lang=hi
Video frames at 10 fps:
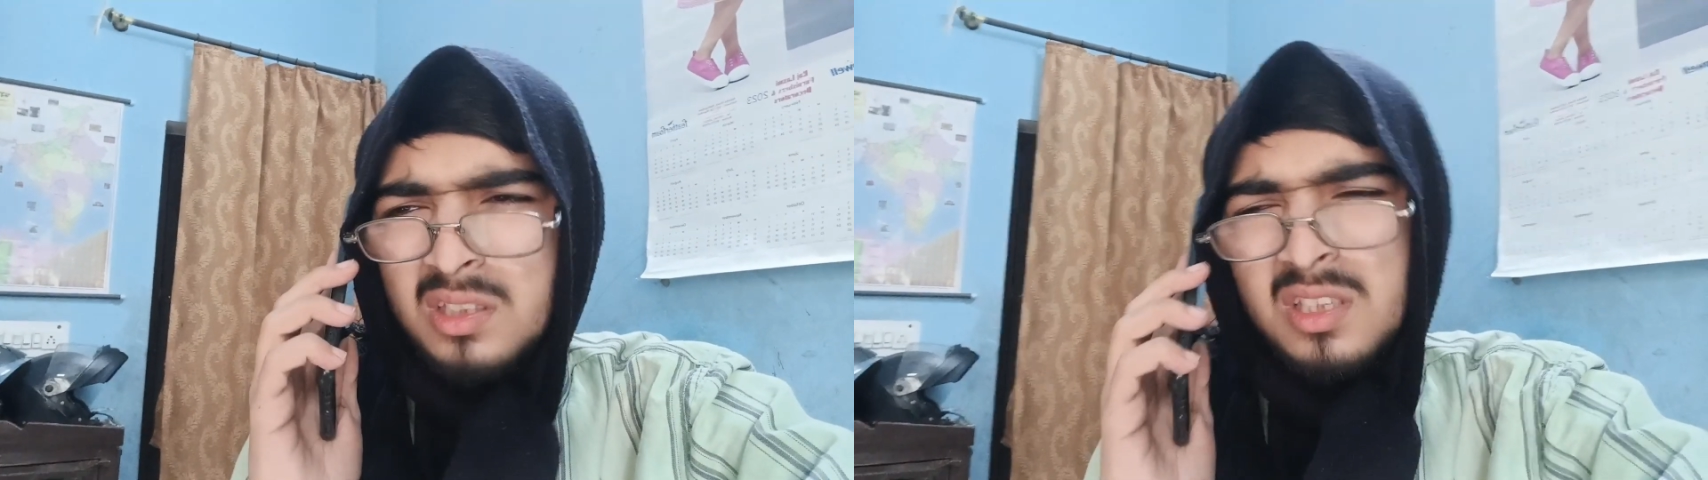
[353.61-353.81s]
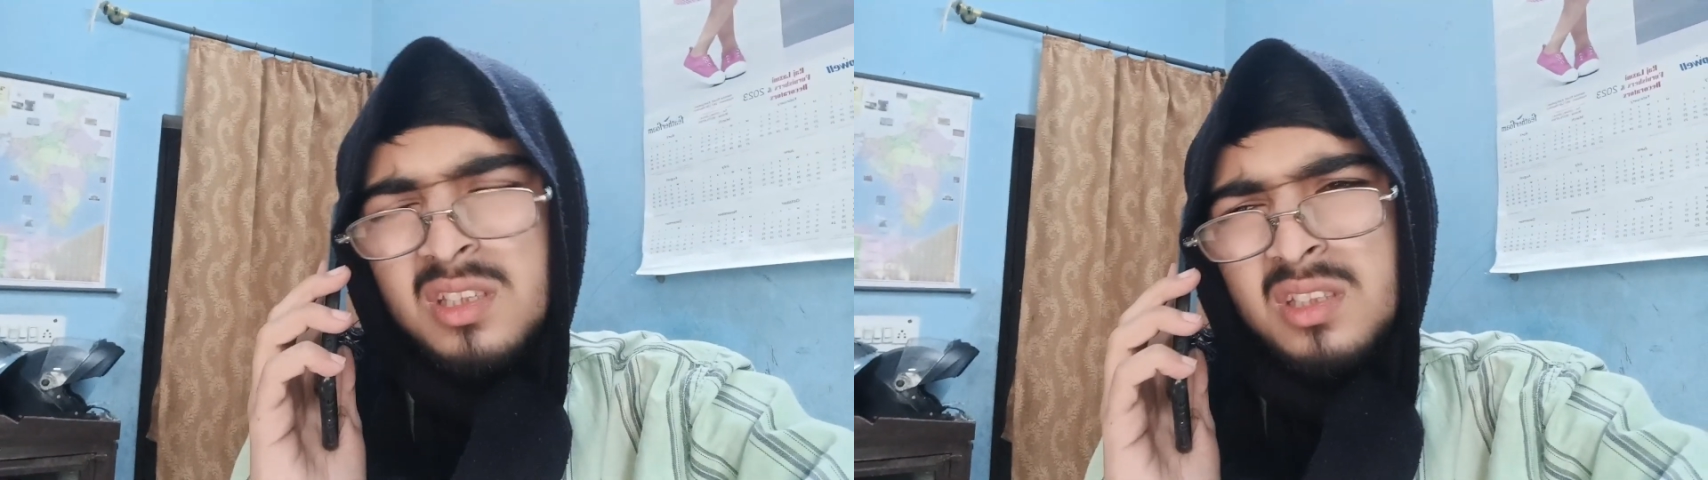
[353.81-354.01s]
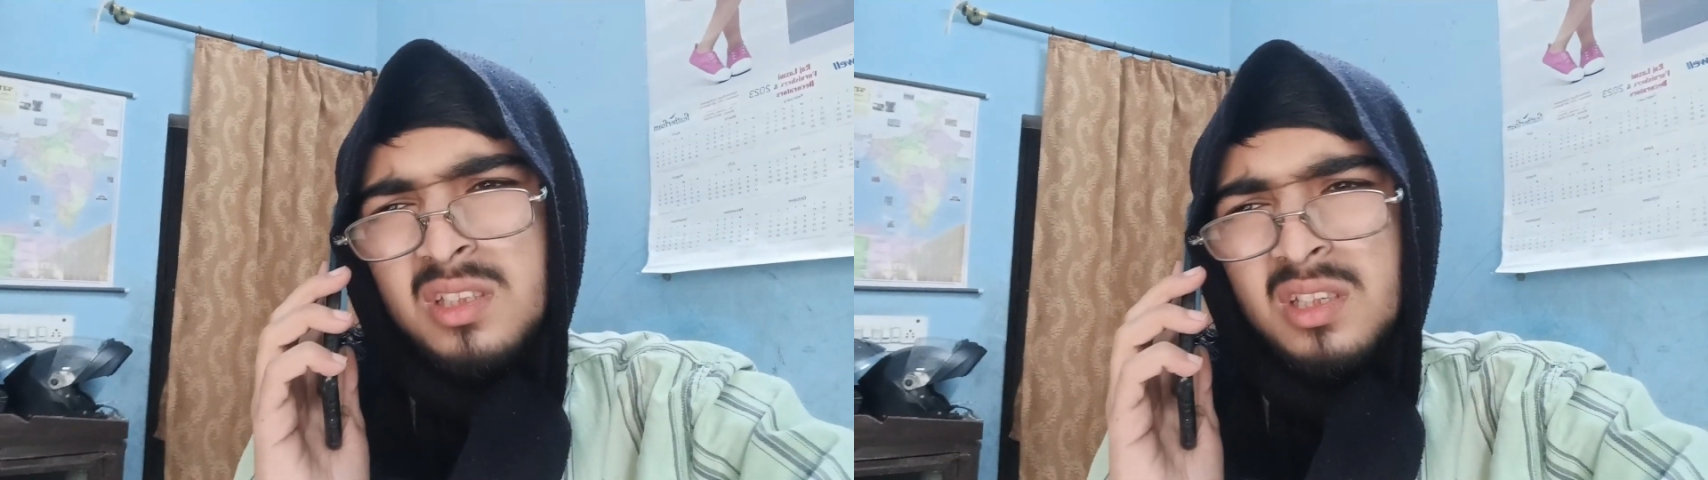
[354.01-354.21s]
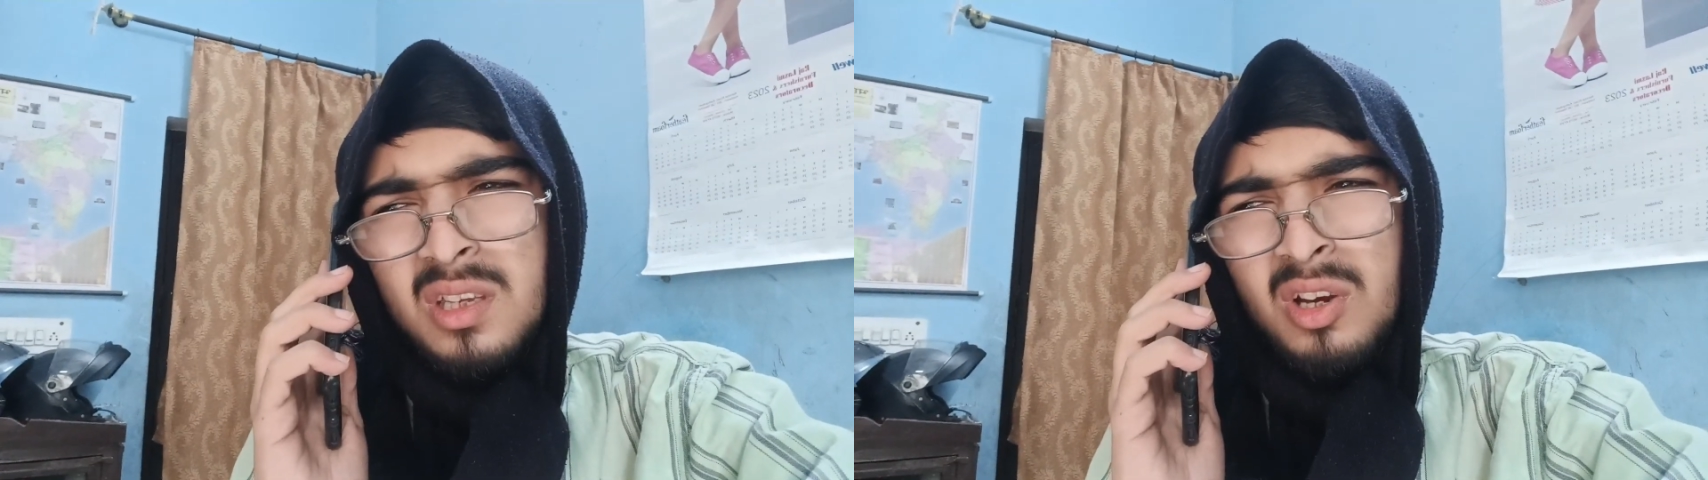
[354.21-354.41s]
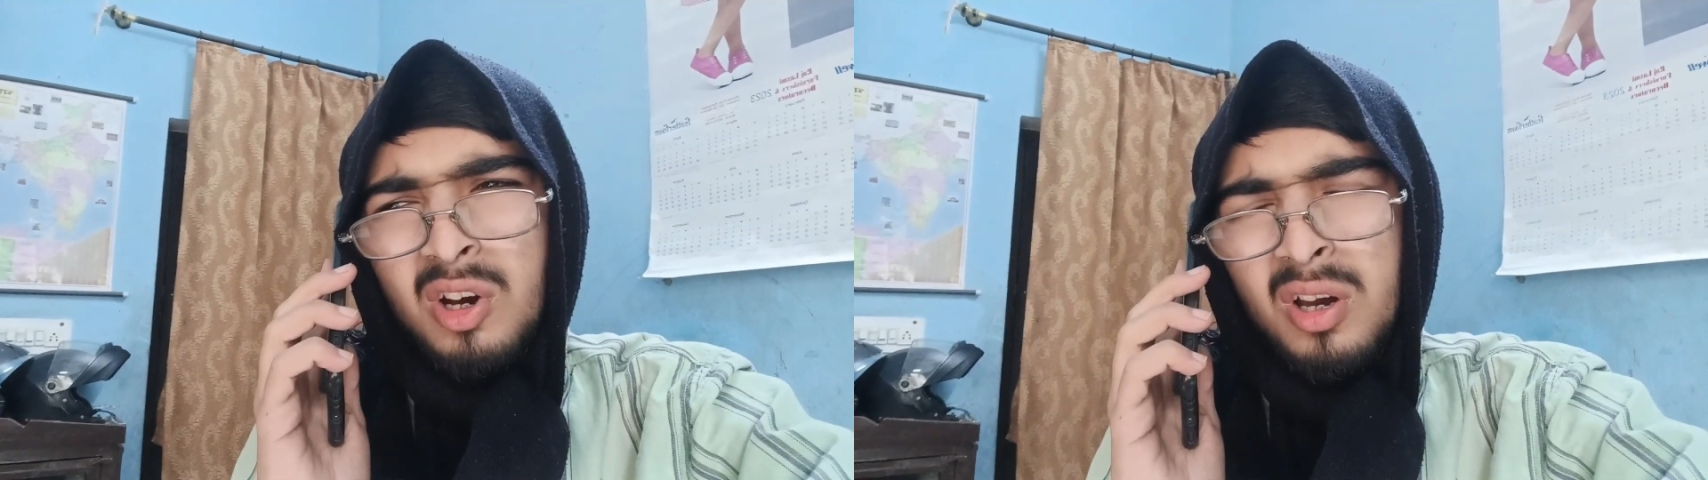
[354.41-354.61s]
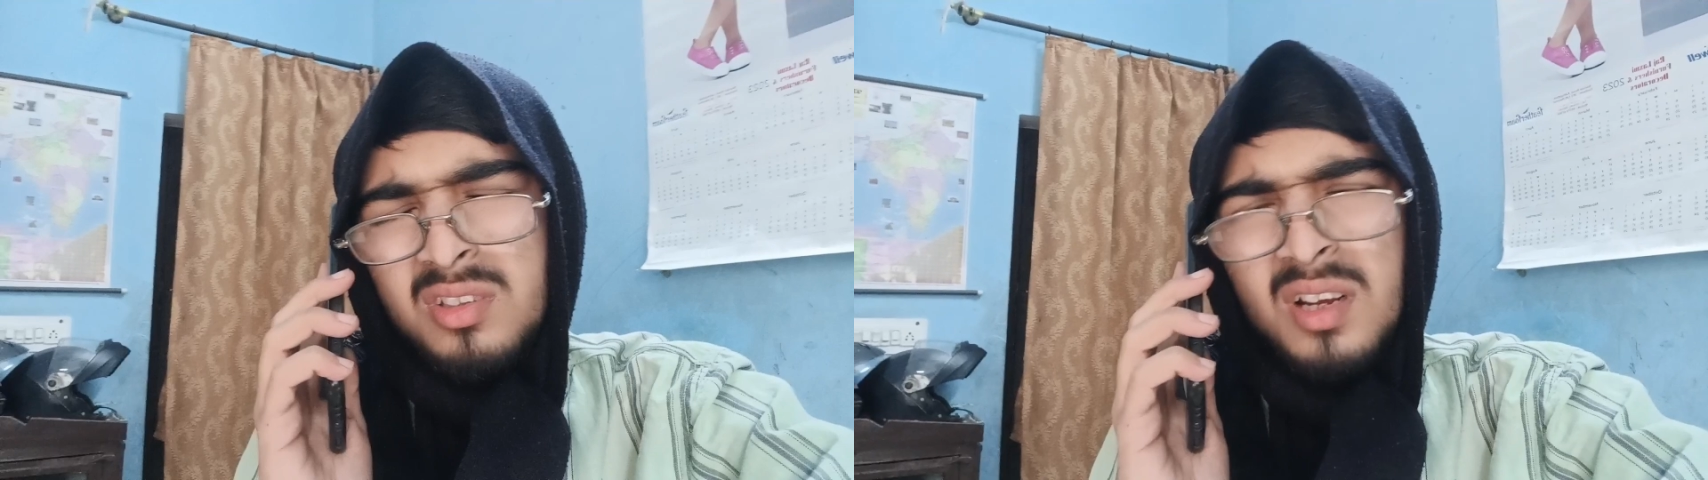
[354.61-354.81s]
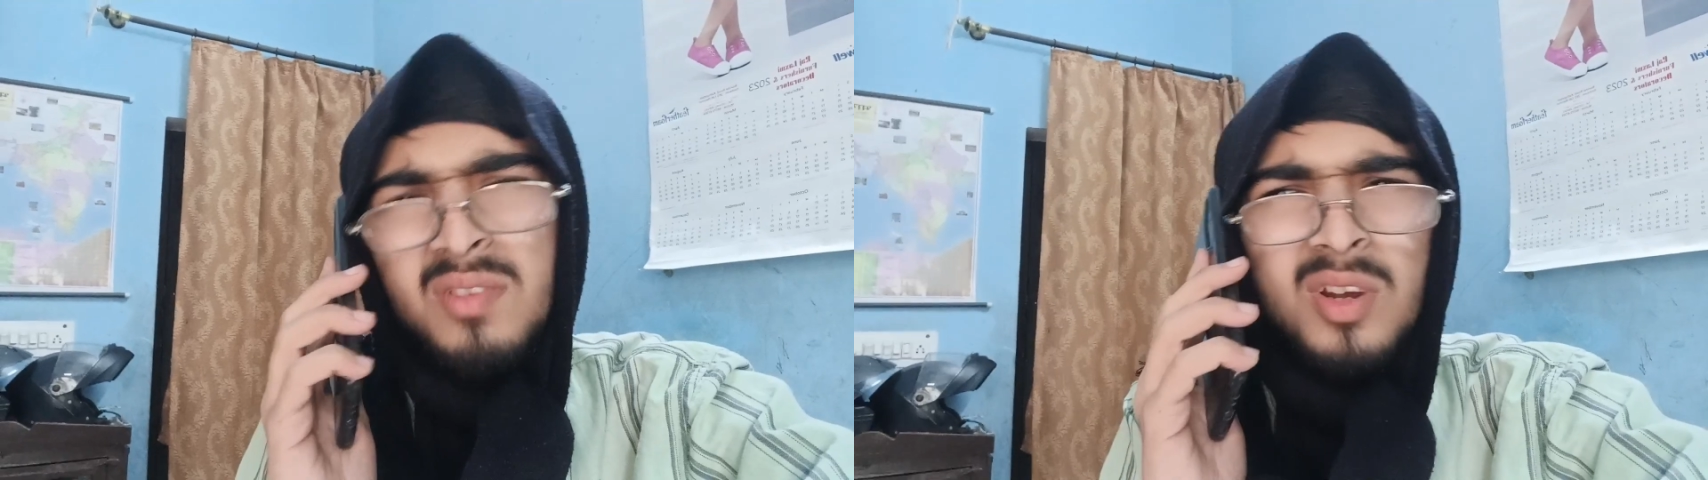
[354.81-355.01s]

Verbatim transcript: जी जी जी और सर